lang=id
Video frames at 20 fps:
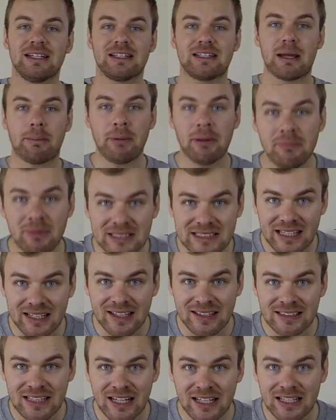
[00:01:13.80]
tapi
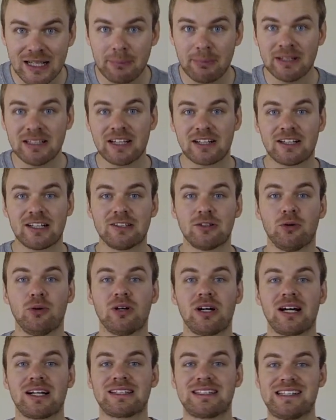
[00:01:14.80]
masalahnya kebanyakan
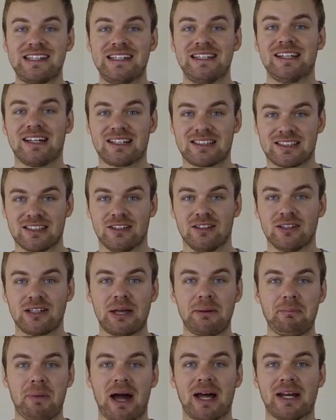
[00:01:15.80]
orang tidak tahu
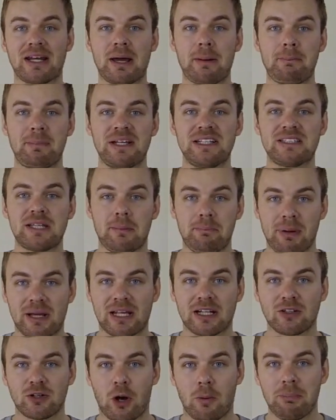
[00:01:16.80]
gimana bisa
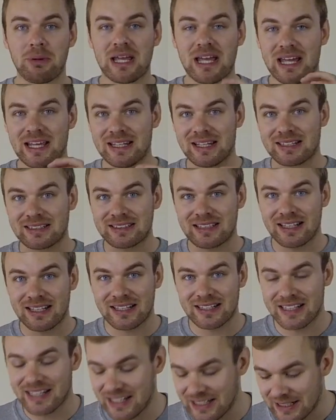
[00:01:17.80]
bikin kopi enak
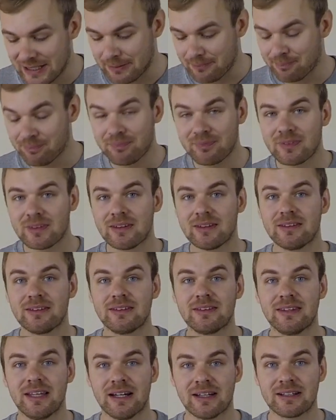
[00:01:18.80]
dengan ini
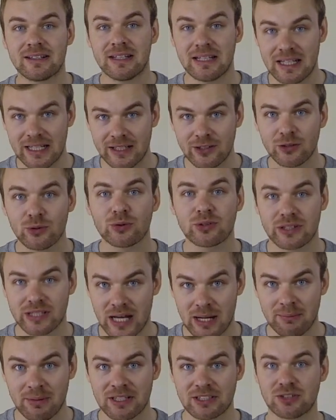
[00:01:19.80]
dan itu
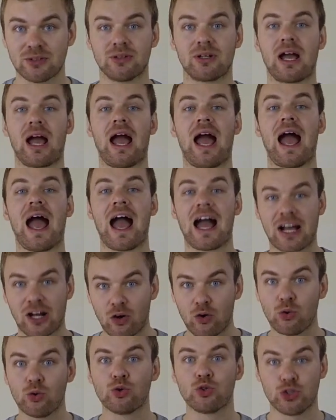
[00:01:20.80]
termasuk
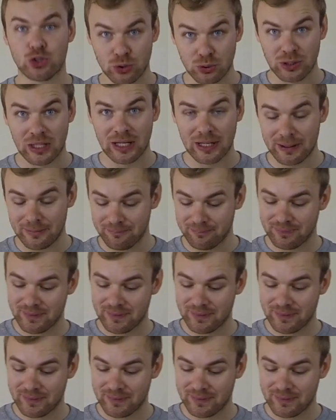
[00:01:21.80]
aku juga